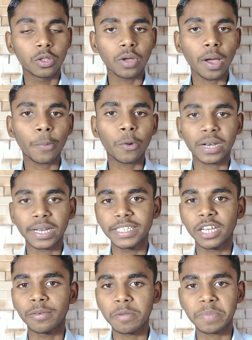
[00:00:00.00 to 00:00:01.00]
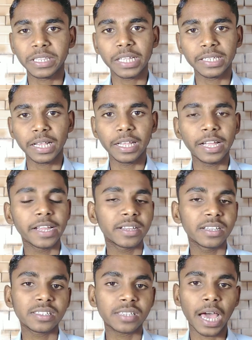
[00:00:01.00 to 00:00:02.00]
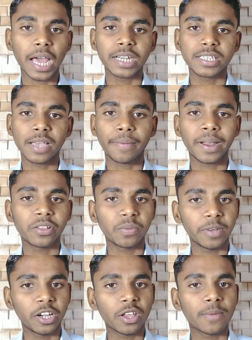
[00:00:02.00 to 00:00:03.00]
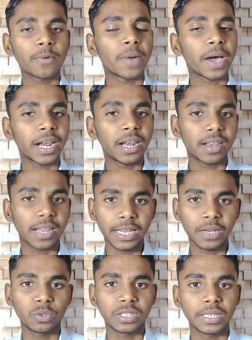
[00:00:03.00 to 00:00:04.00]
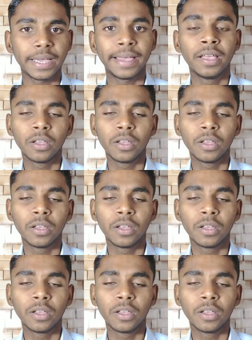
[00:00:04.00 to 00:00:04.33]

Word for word: तो आपको रीजन भी पता चल जाएगा किस कारण से हमारी जो वीडियो है वो वायरल नहीं होती है